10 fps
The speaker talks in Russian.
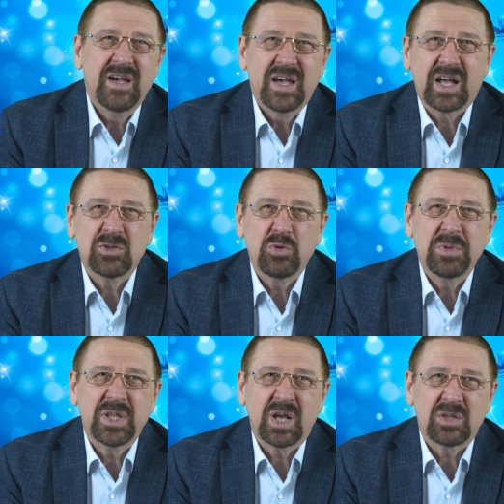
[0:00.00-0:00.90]

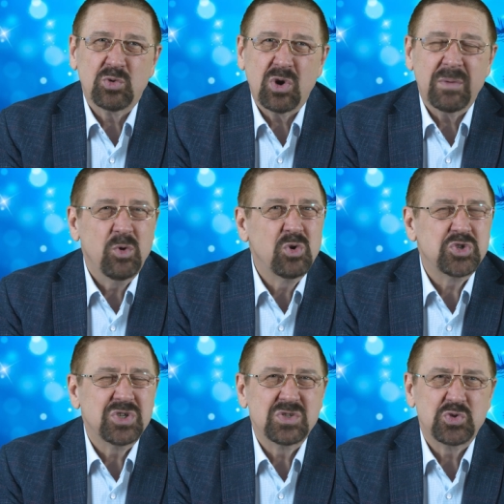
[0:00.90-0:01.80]
экономия на котором
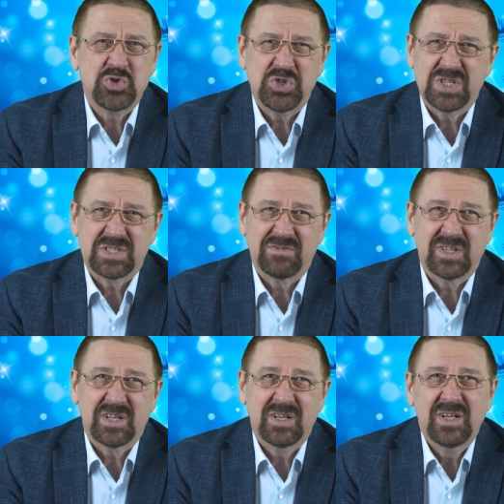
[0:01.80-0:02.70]
очень
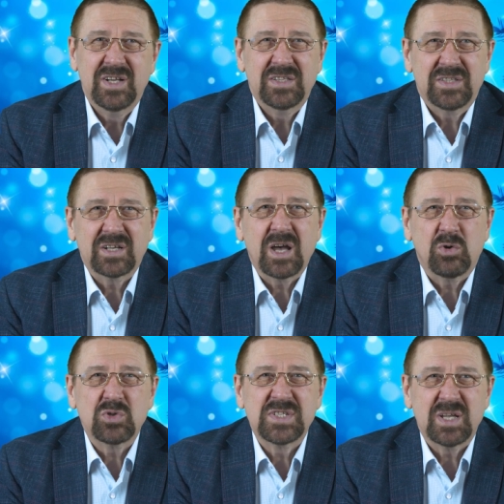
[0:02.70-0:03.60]
существенна, так
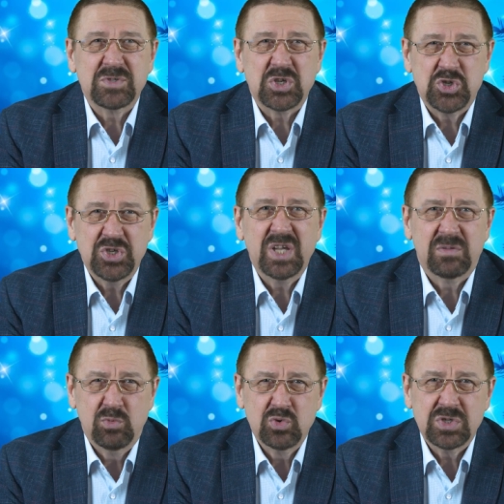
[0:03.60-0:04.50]
как он сам
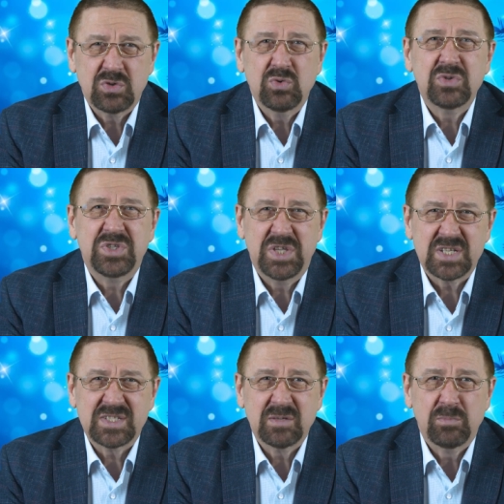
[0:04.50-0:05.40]
сочиняет музыку,
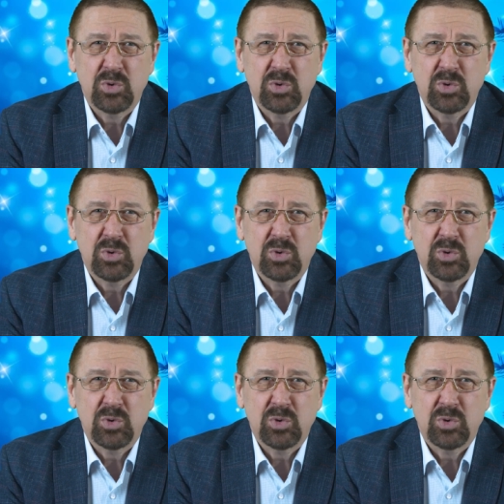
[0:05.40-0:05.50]
тексты